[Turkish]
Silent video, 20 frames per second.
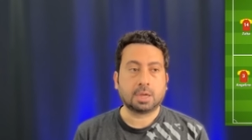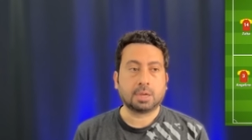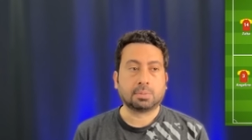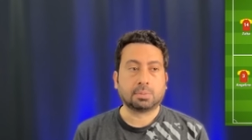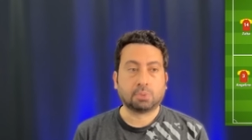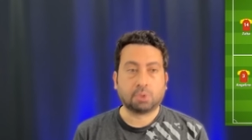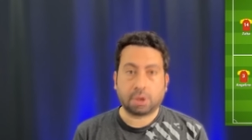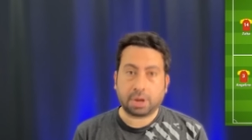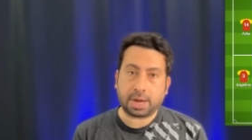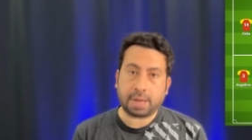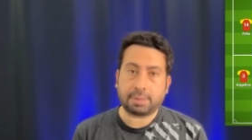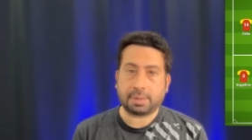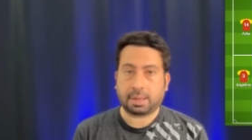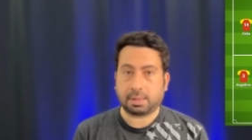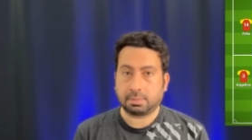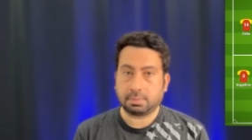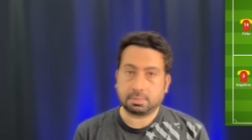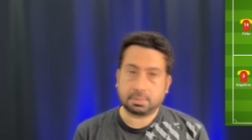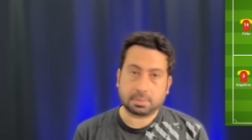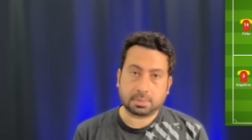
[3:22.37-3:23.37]
Buna
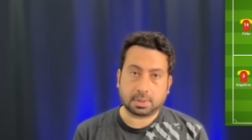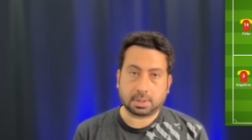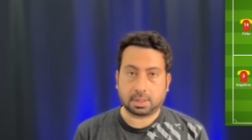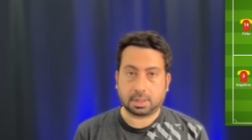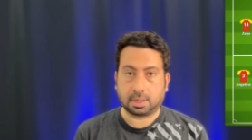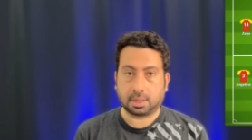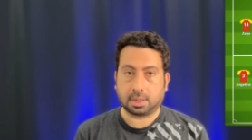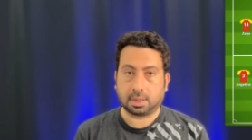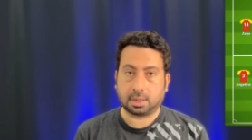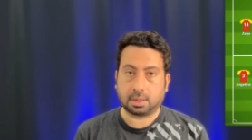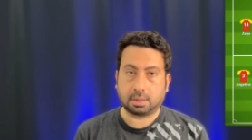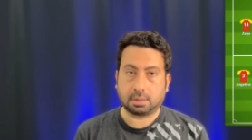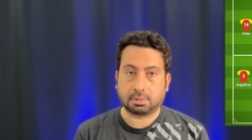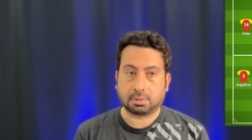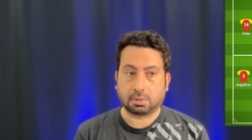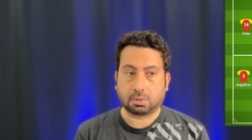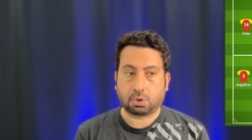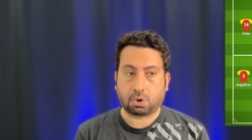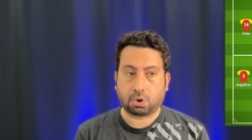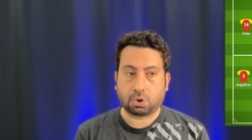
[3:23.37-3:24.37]
rağmen e, ee,
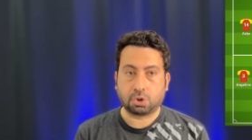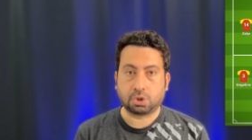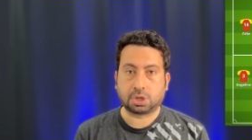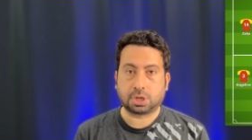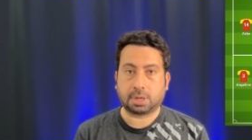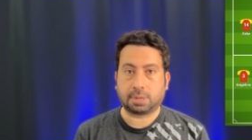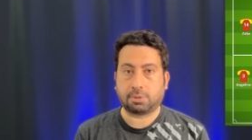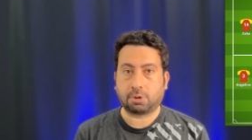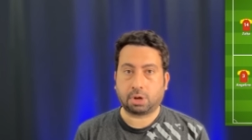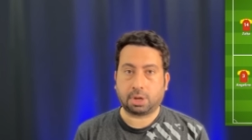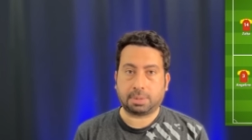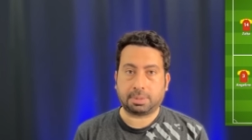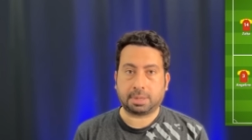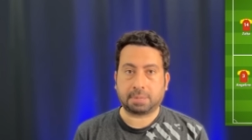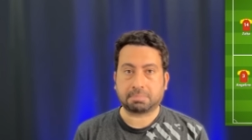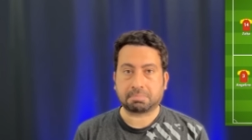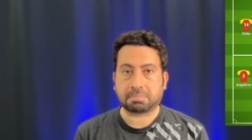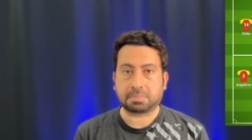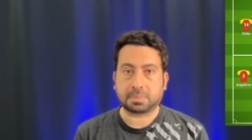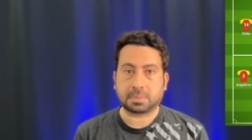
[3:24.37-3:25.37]
oyuncuda böyle
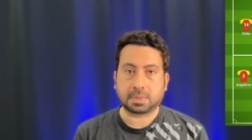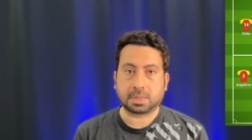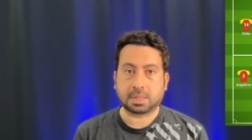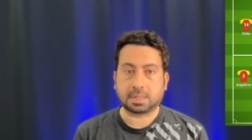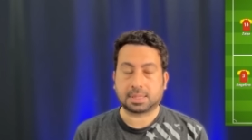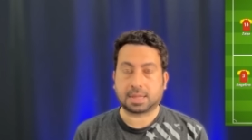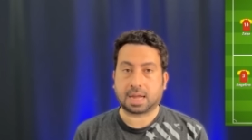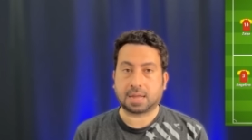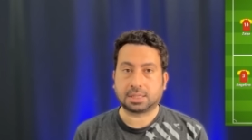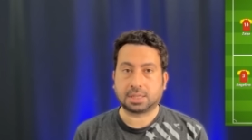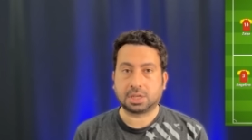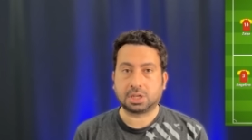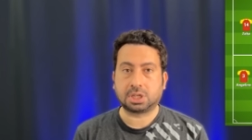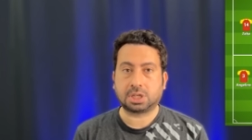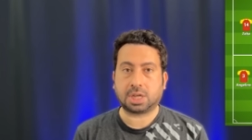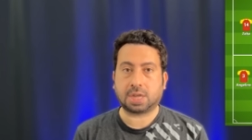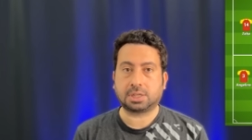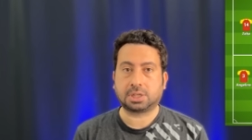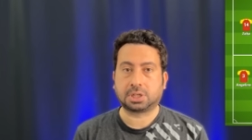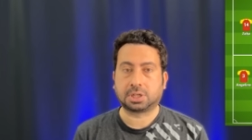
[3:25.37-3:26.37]
bir
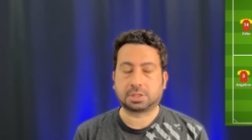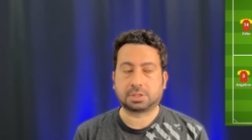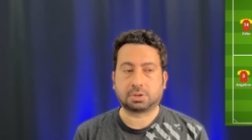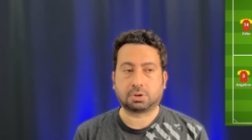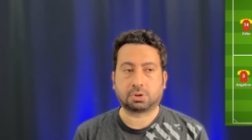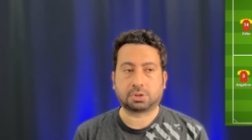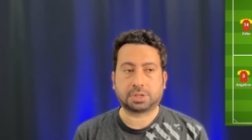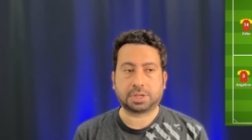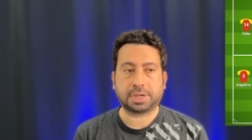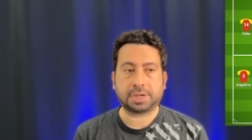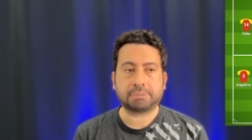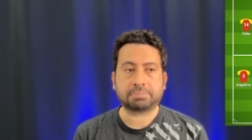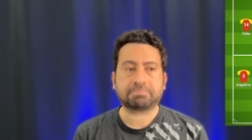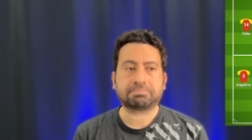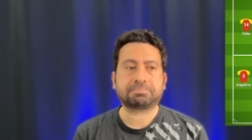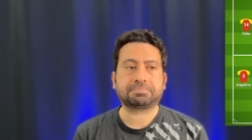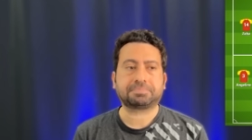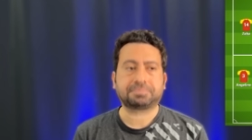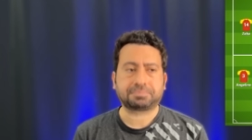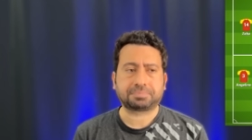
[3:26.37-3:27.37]
serzenişler çıktı ortaya.
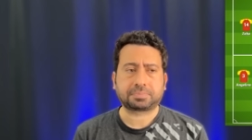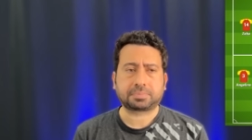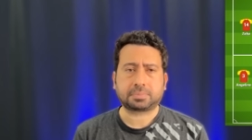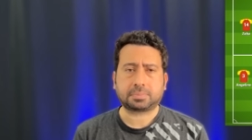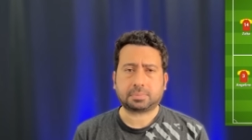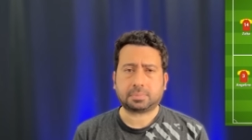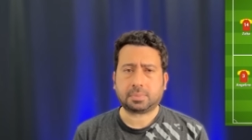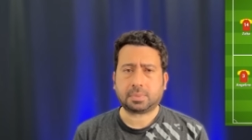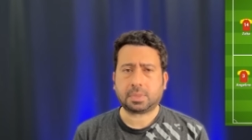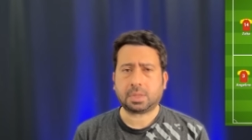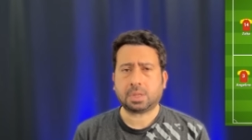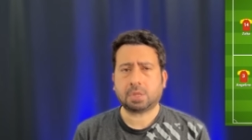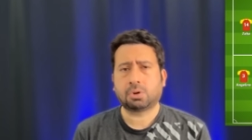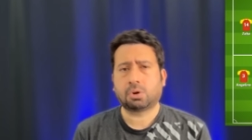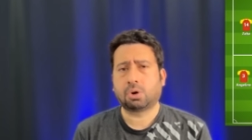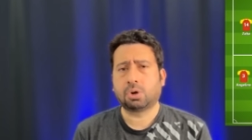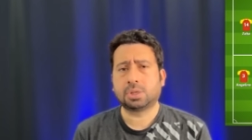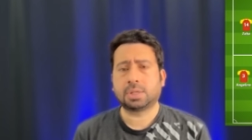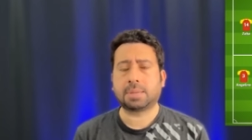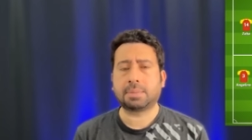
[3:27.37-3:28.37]

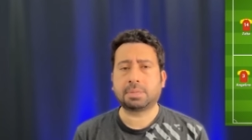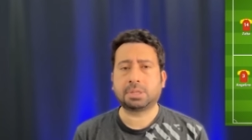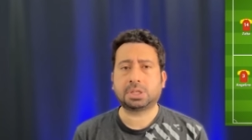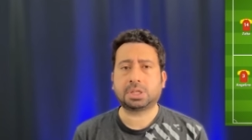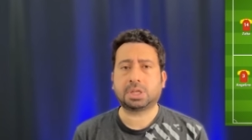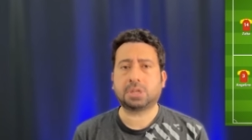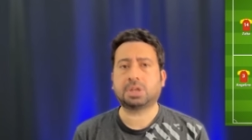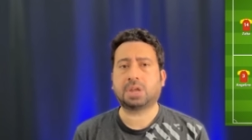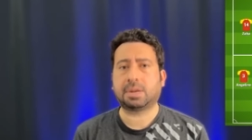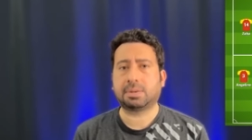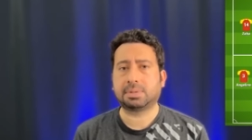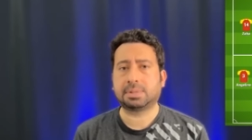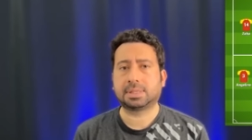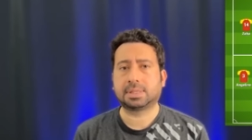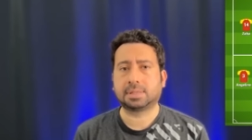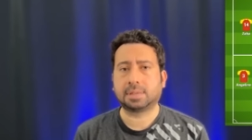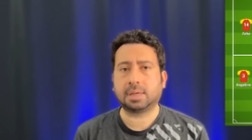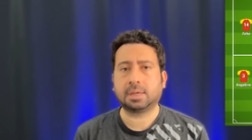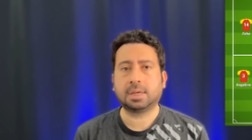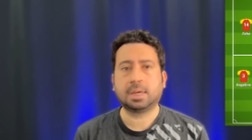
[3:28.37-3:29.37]
O yüzden Beşiktaş
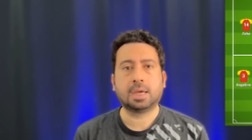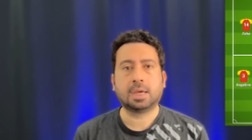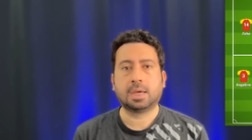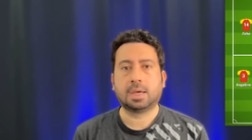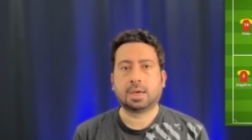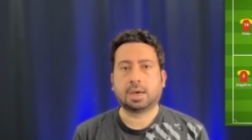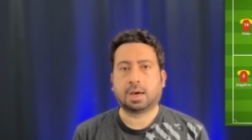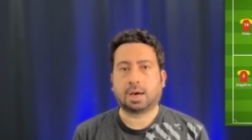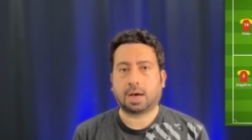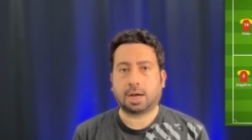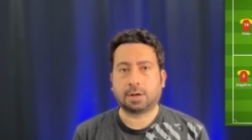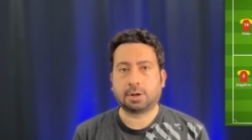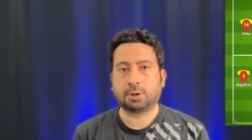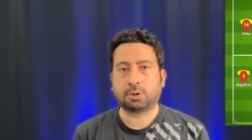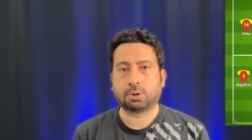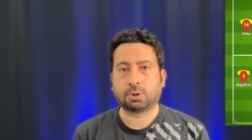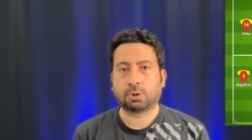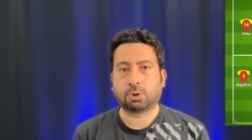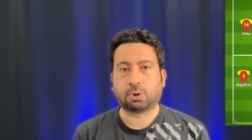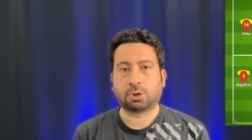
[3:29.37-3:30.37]
derbisinde
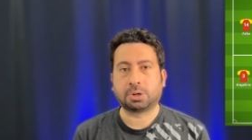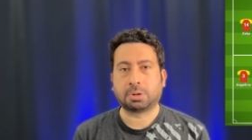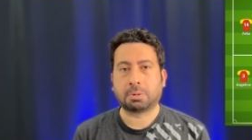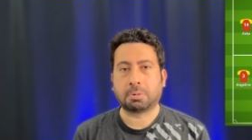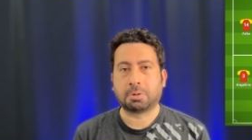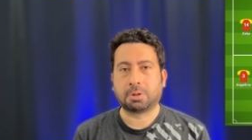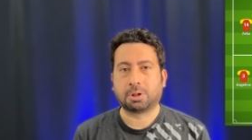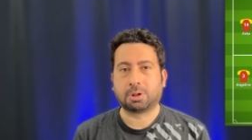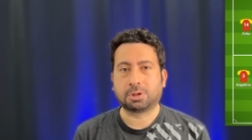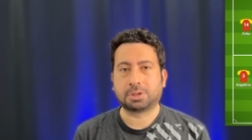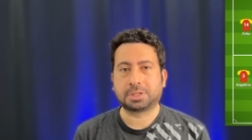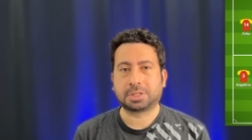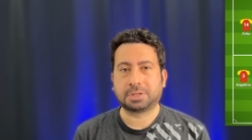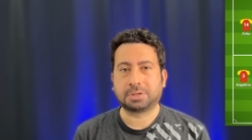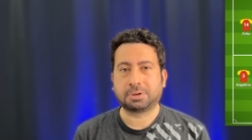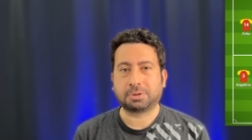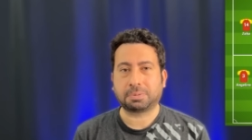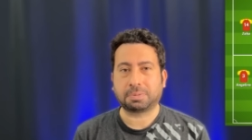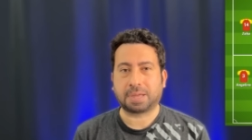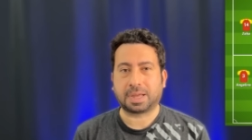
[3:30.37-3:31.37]
Angelio'nun oynamama olasılığı
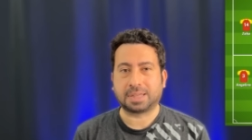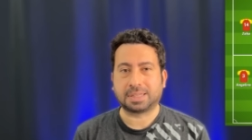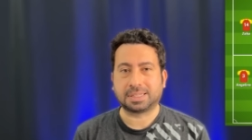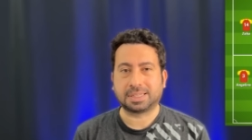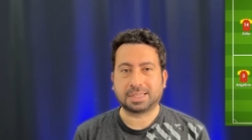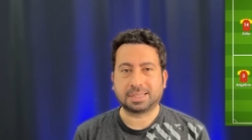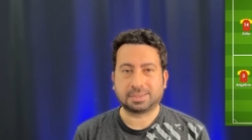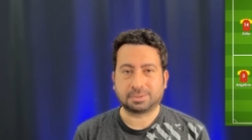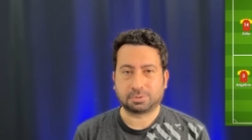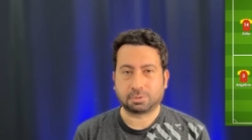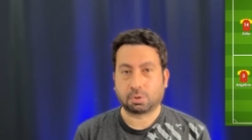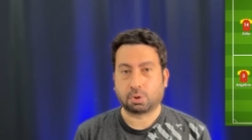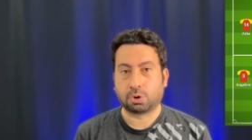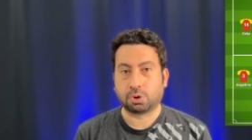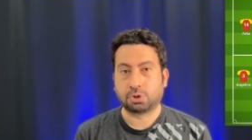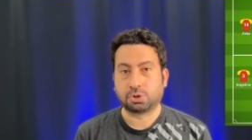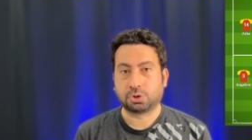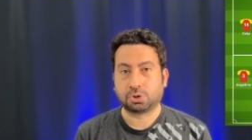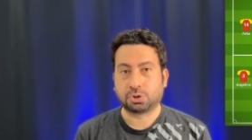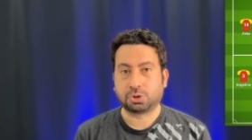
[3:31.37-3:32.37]
yok bence.
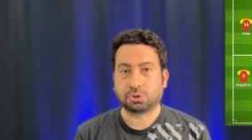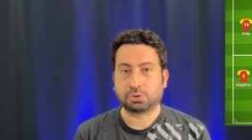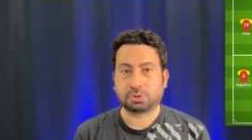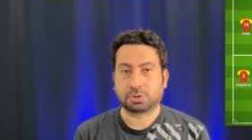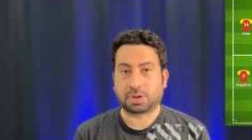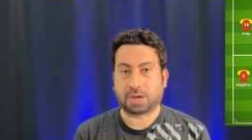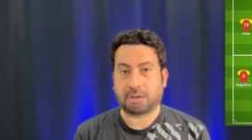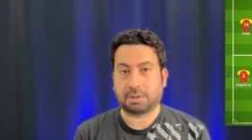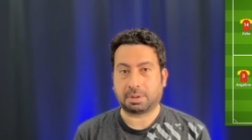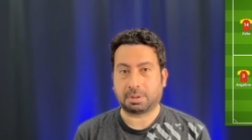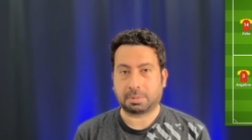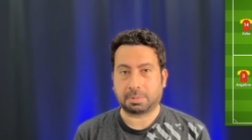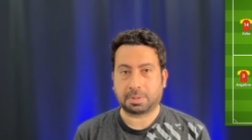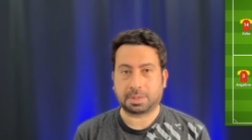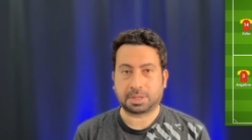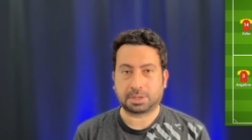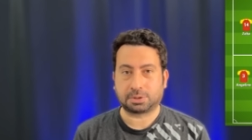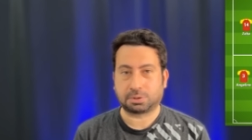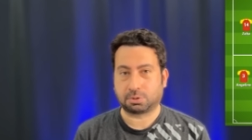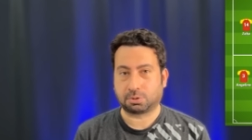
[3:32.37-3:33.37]
Oyuncuyu
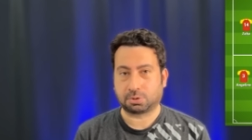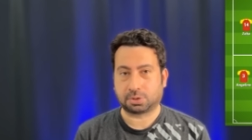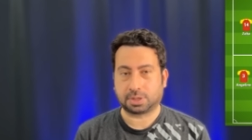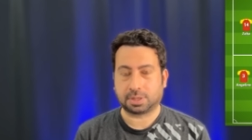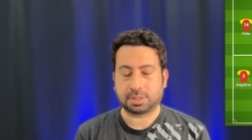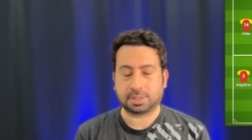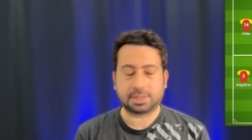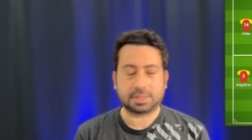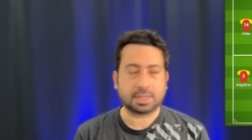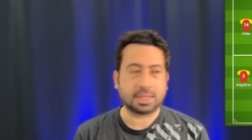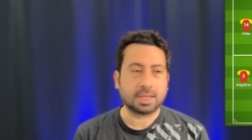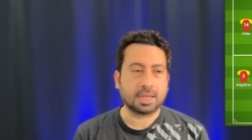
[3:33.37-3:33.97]
kaybetmek istiyorsanız.